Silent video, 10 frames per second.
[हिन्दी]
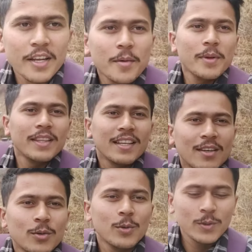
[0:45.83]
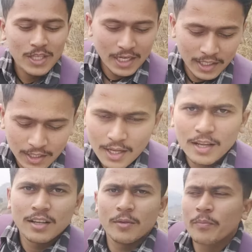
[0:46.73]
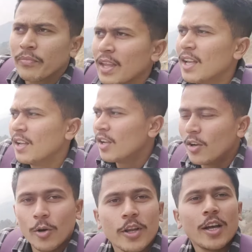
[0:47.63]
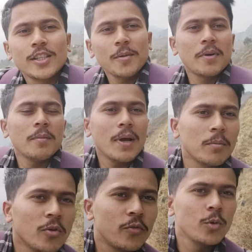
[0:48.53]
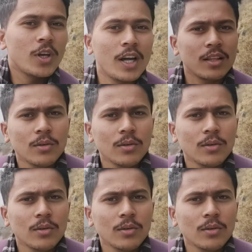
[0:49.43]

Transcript: रही है मंदिर को जाने के लिए यहाँ से एक बार मैं आपको व्यू दिखाता